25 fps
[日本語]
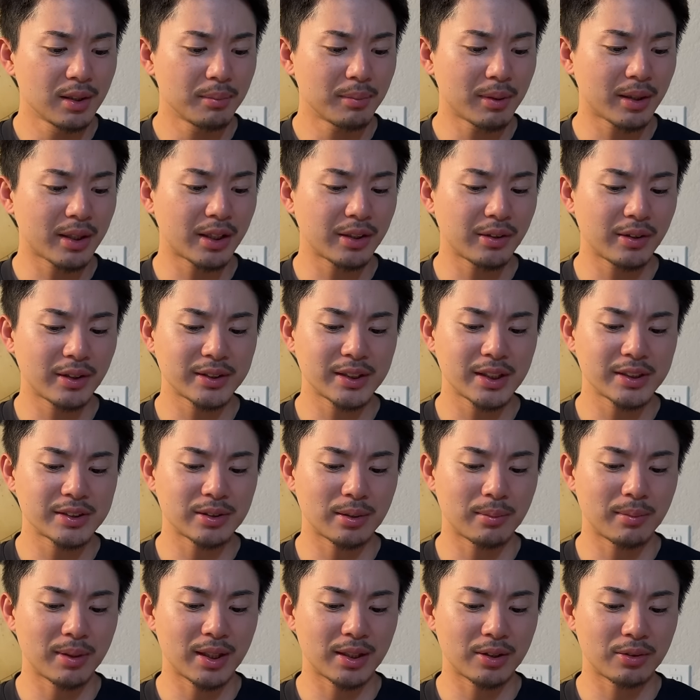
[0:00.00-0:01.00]
まあ、川崎選
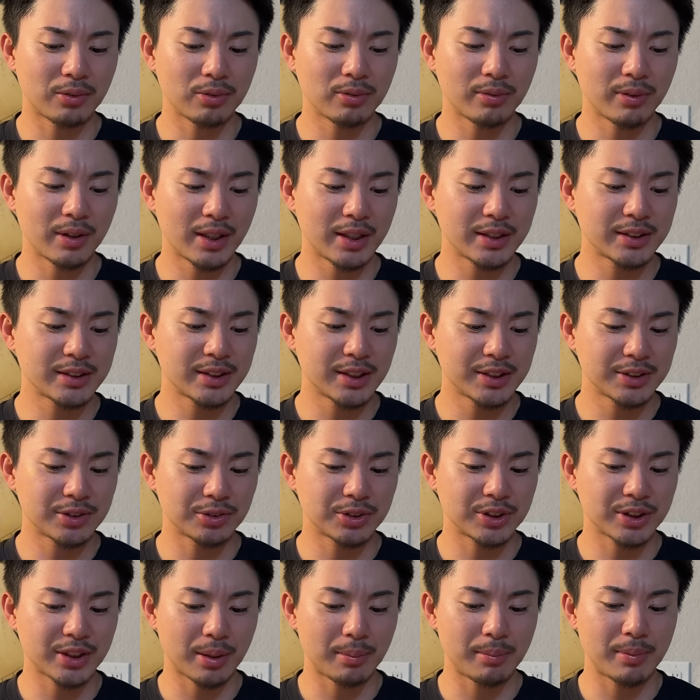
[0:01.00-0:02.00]
手は、まあ、小林選手を
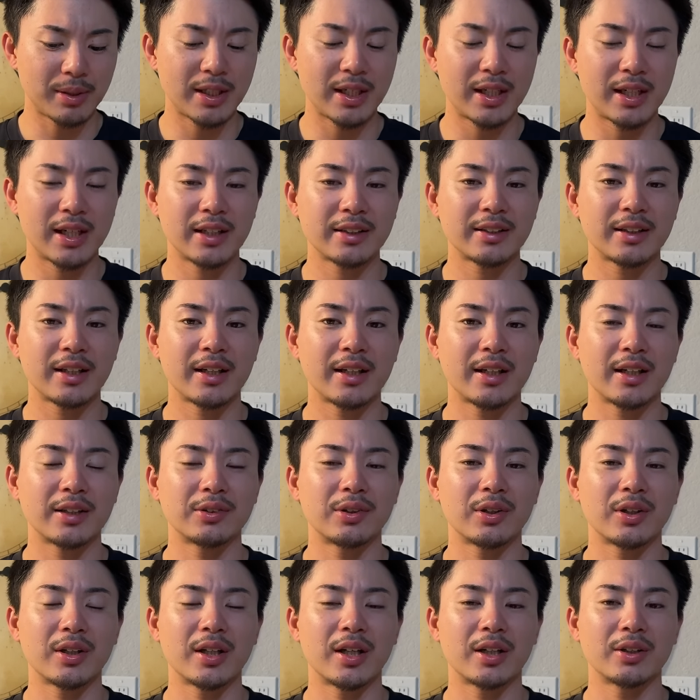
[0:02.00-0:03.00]
しっかり見習っていかない
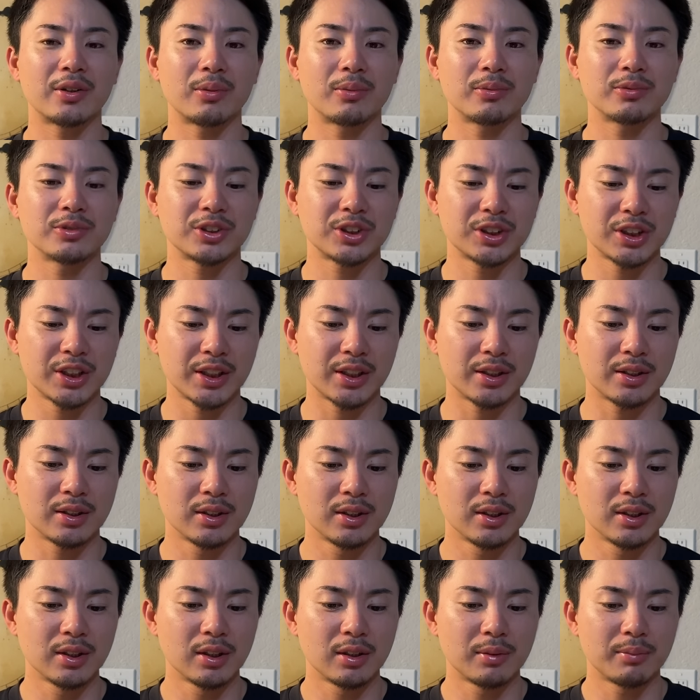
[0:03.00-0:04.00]
といけないと思うし、
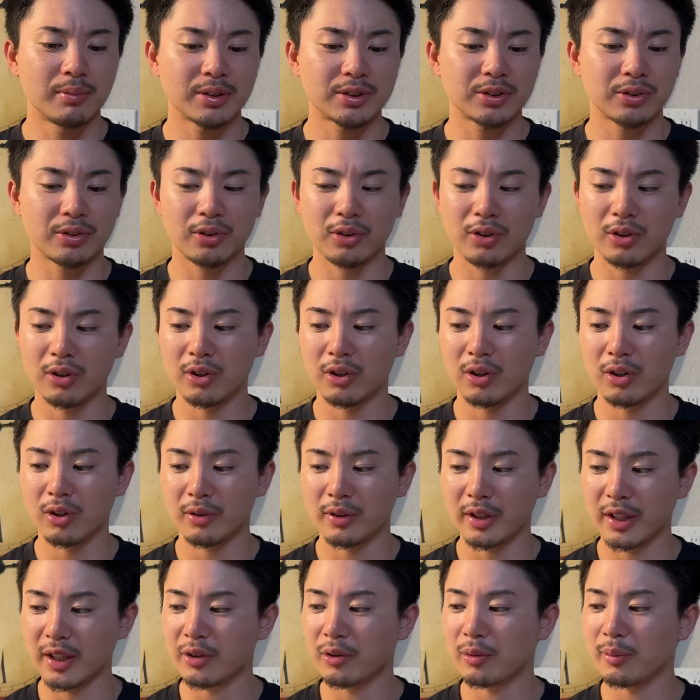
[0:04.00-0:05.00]
まあ、そ
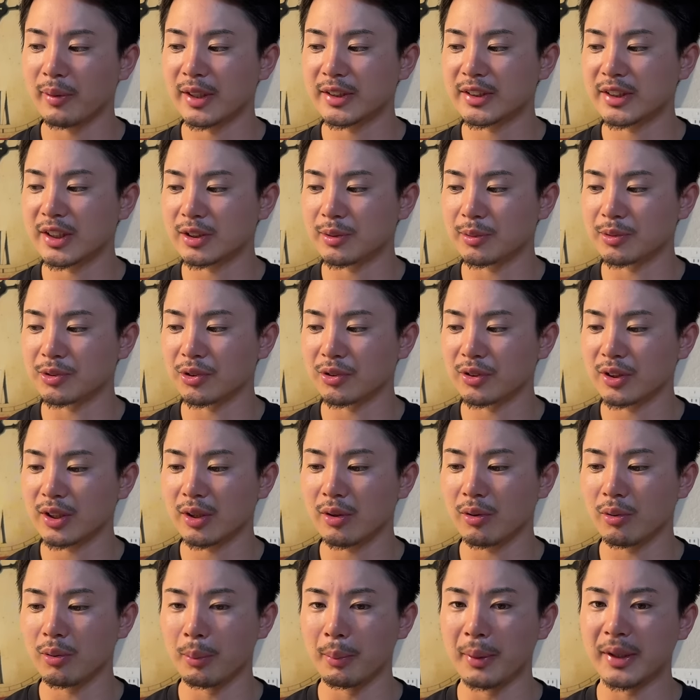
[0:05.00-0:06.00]
の、ね、小林選手もそんな、
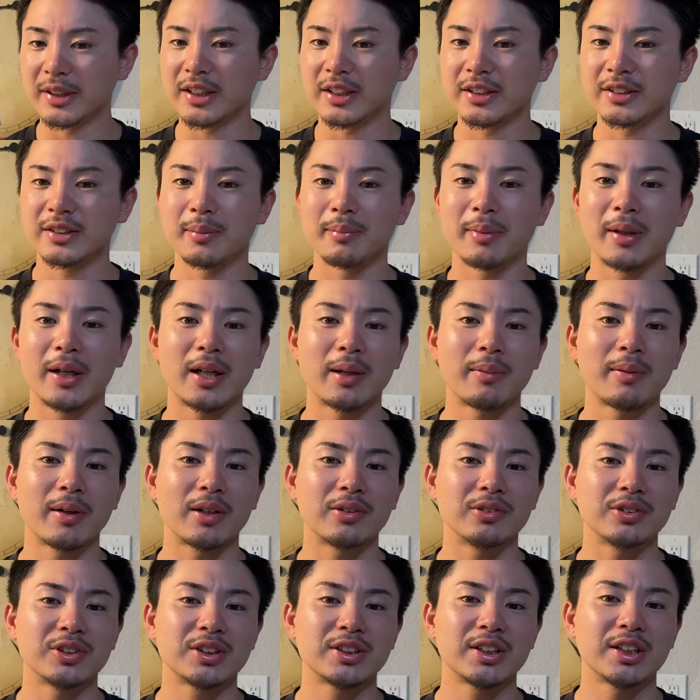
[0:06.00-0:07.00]
こう、めちゃくちゃバカバカ
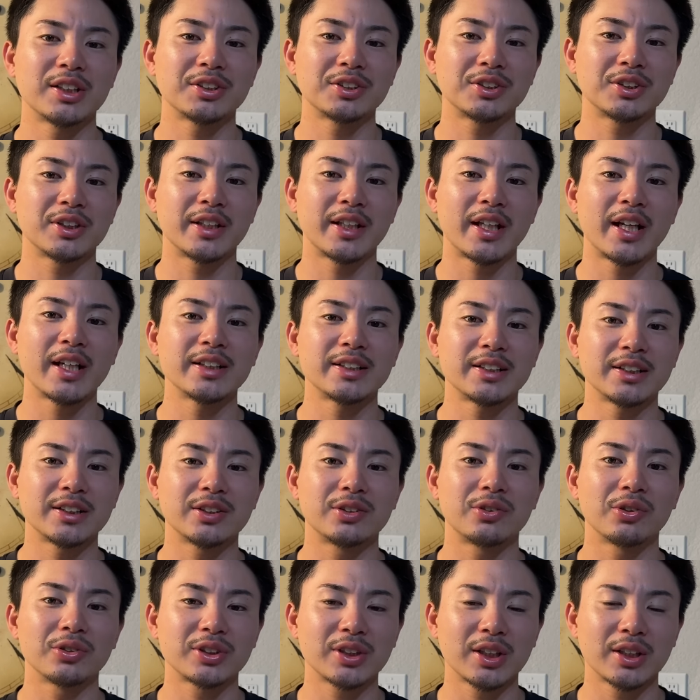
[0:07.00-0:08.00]
打つ選手じゃない
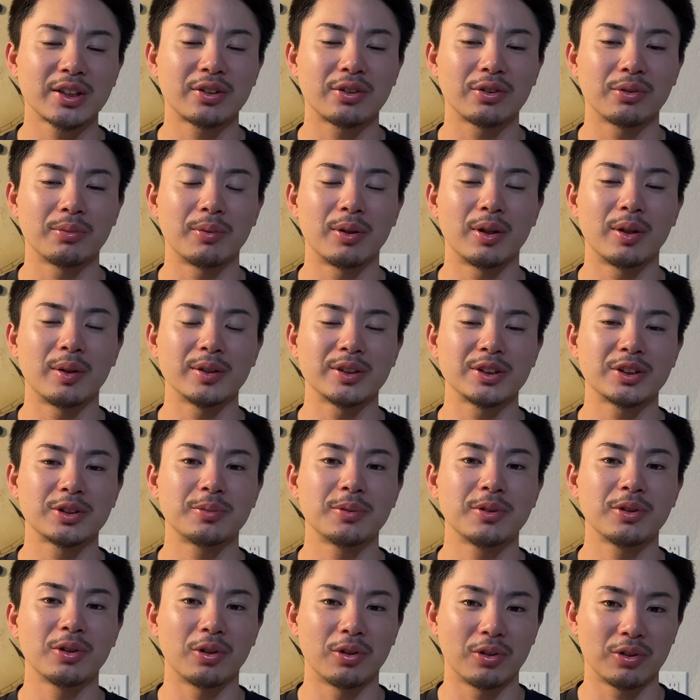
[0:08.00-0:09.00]
し、どっちかっていうと、まあ、守
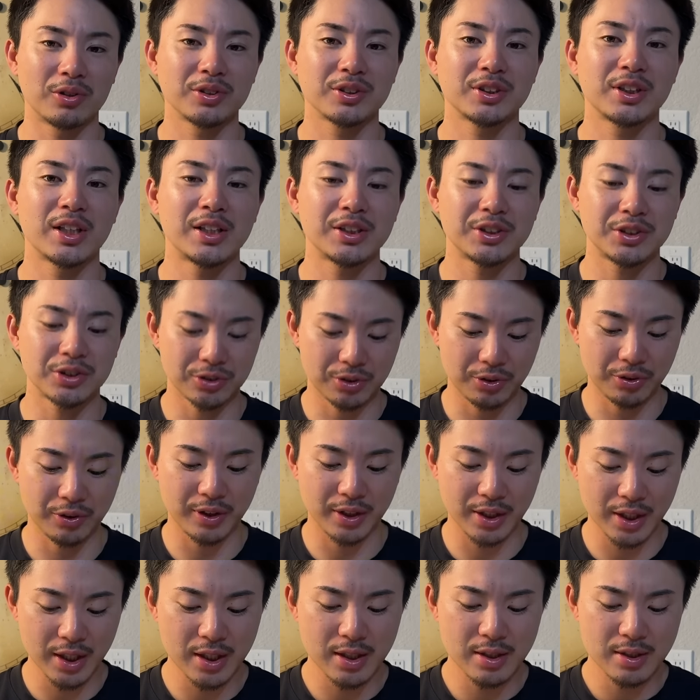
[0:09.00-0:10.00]
備の選手という
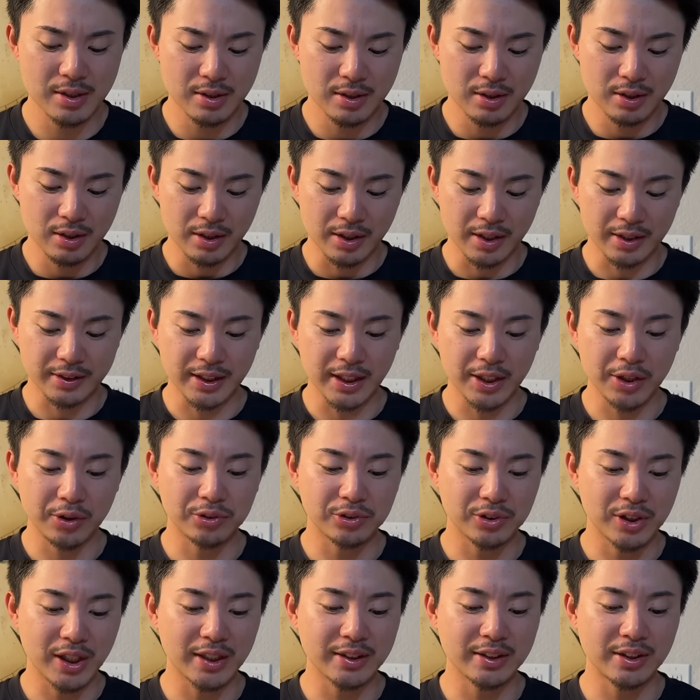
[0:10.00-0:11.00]
かね、え、打
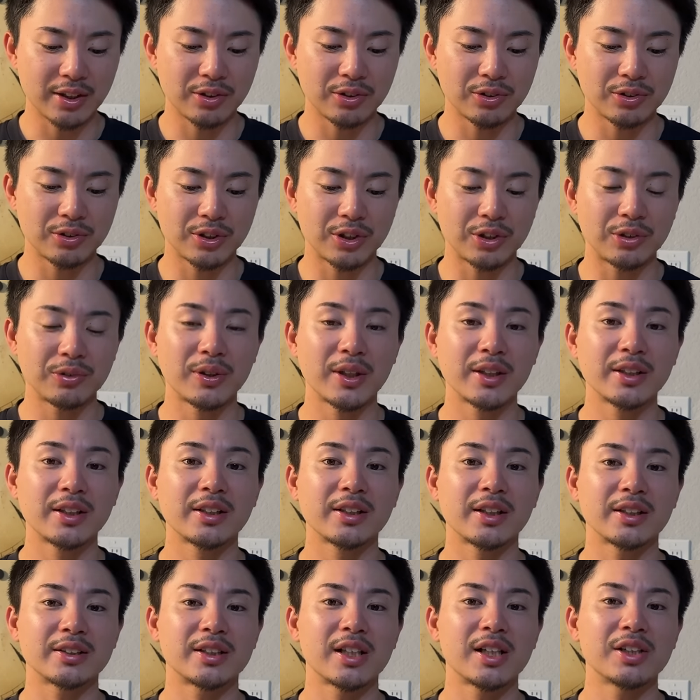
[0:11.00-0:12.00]
力がっていうふうに言われて
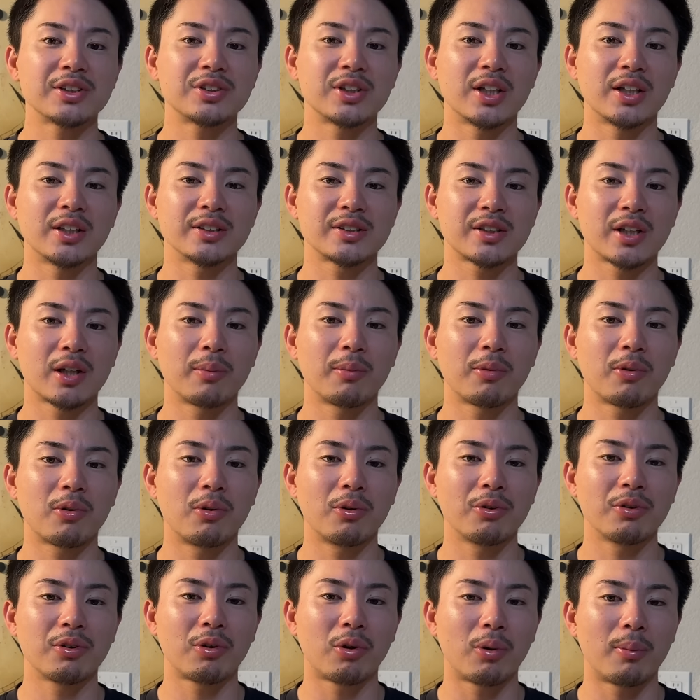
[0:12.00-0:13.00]
きた選手なんですけども、
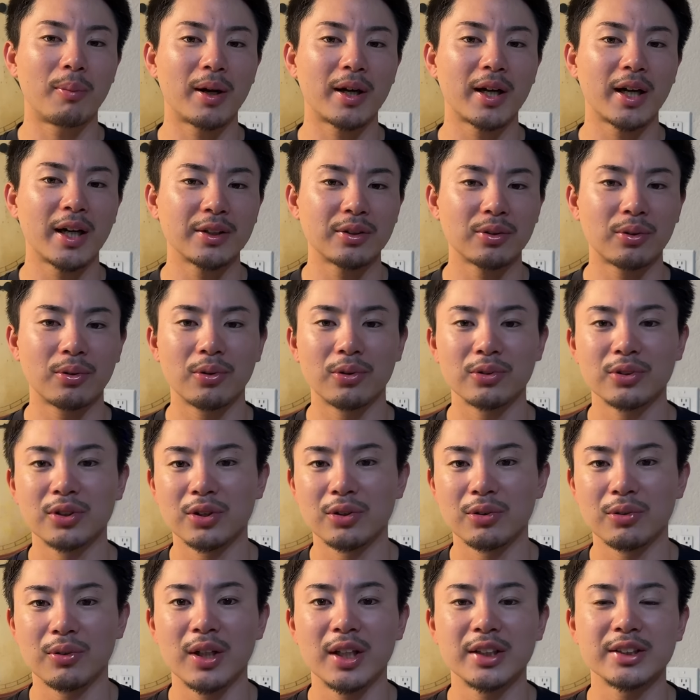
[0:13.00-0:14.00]
こういう細かいところって
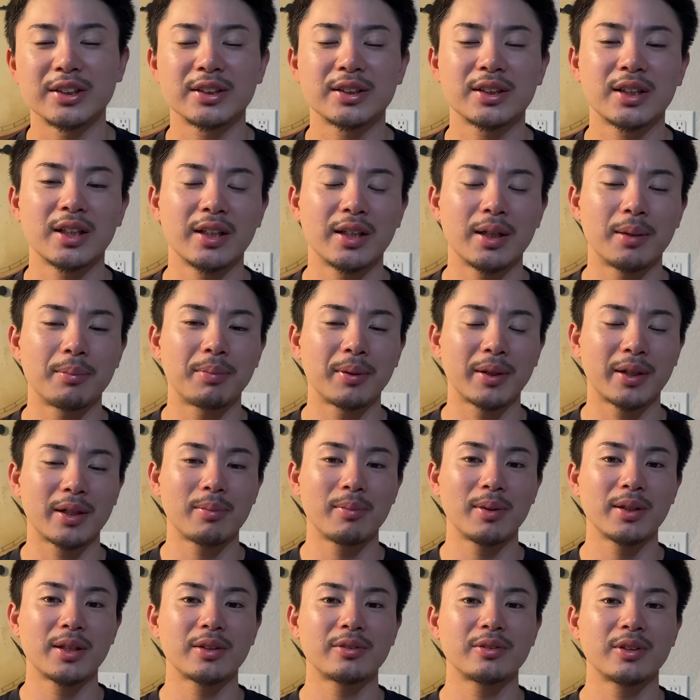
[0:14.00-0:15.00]
いうのは、しっかりやっぱり
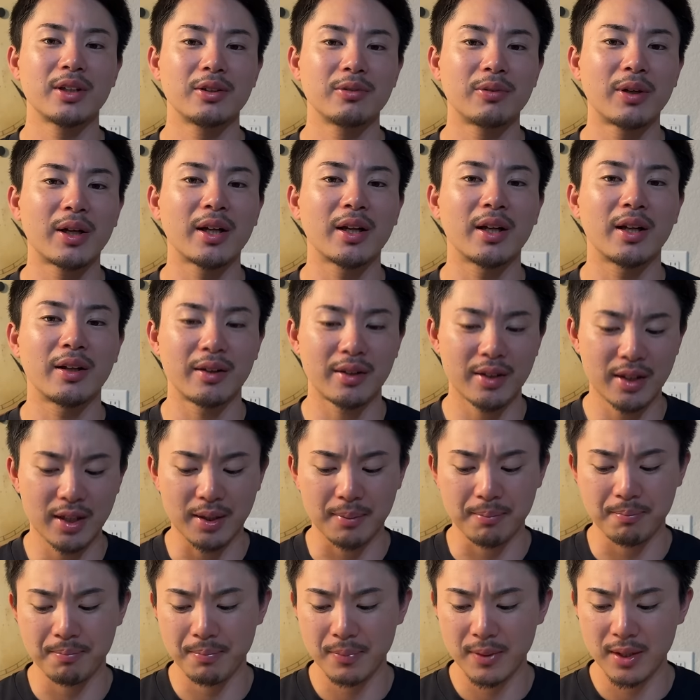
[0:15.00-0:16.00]
決めてくれるわけなん
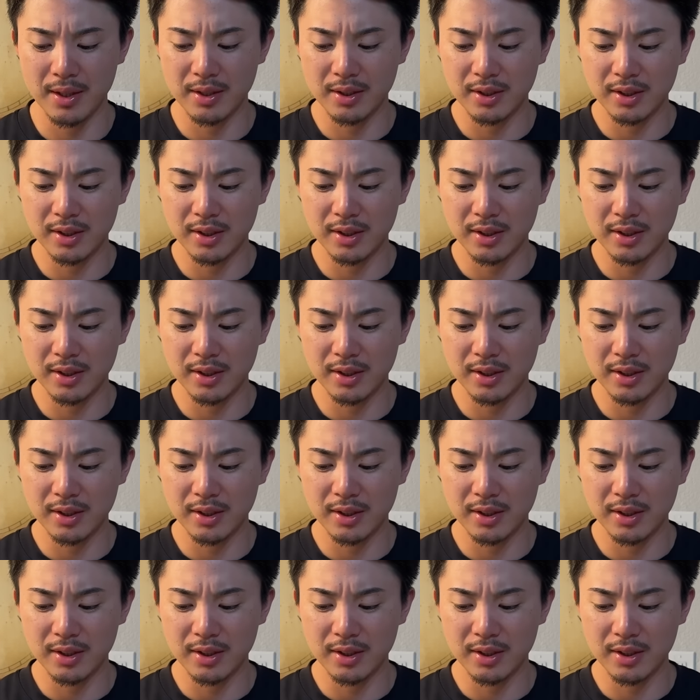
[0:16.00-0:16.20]
で、